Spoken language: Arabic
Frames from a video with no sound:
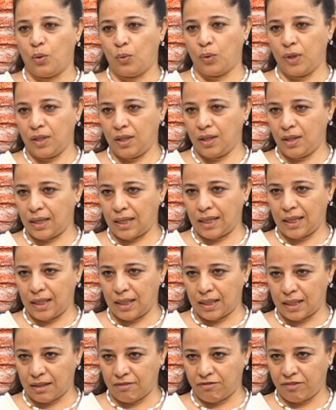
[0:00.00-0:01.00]
وهي
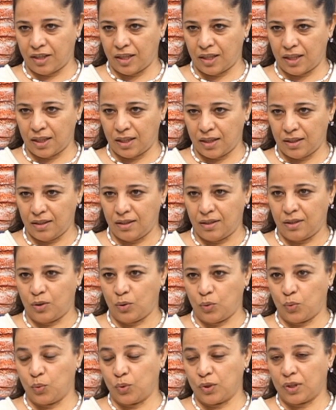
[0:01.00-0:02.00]
الغاء الكفاله
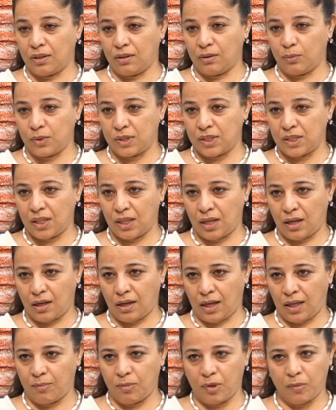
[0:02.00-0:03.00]
وتصير
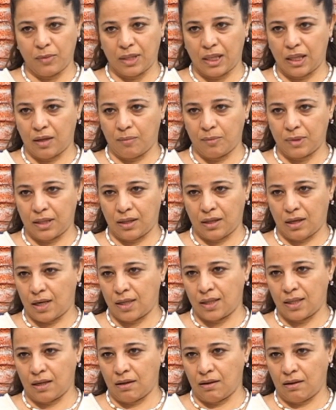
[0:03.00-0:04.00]
هالعامله مثل مثل
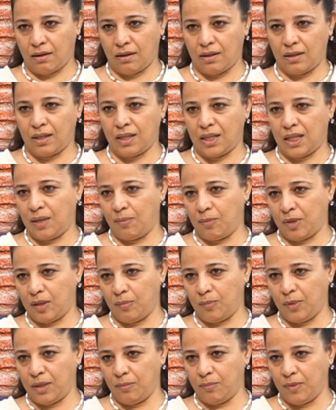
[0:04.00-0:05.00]
اي
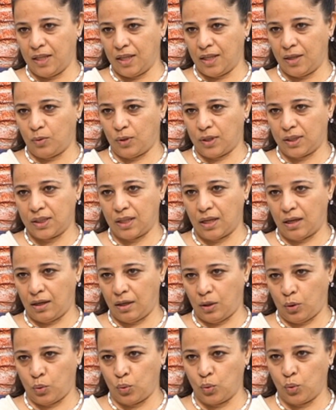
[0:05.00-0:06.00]
عامل بلبنان
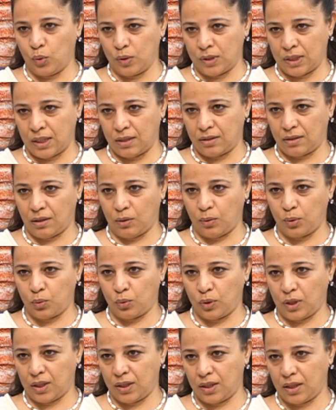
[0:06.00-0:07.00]
وعندها الحقوق ذاتها
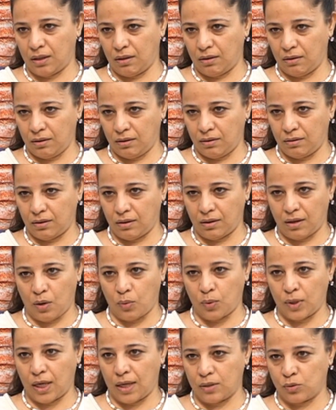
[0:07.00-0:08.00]
ويكون عندها
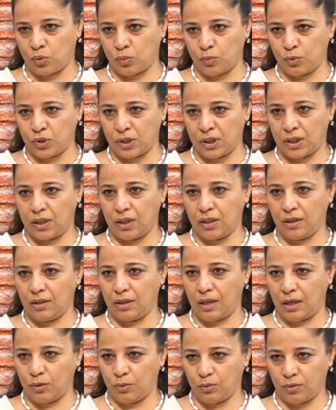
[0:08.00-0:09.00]
اوراقها
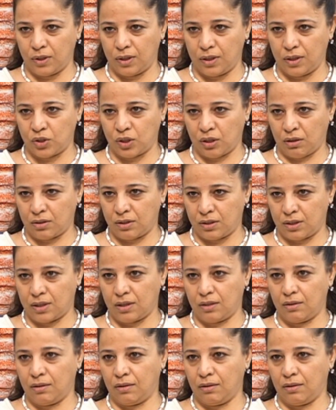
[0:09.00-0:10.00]
الثبوتيه لانه هي
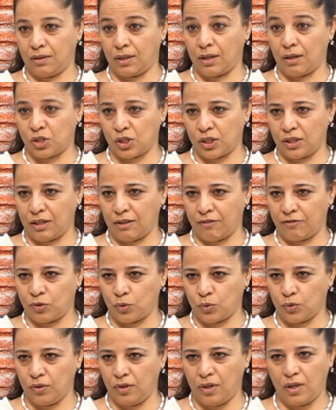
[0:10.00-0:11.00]
شخص راشد
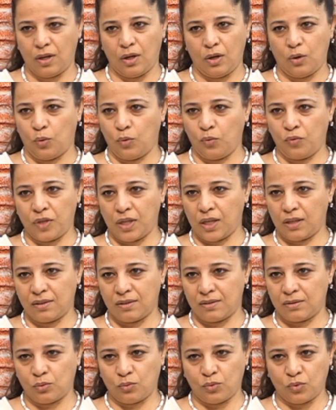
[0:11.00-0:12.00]
نفسه وفيها
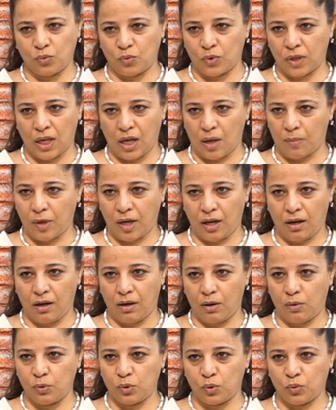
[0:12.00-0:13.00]
تكون ورقه
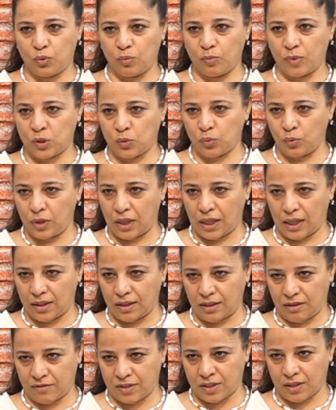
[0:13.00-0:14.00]
معها وتكون مسؤوله
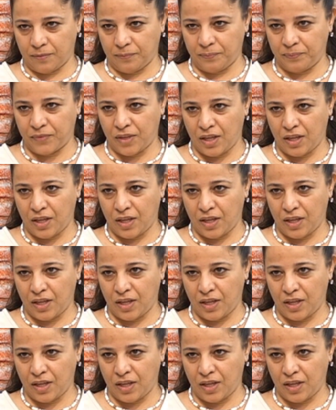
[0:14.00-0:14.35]
عن نفسها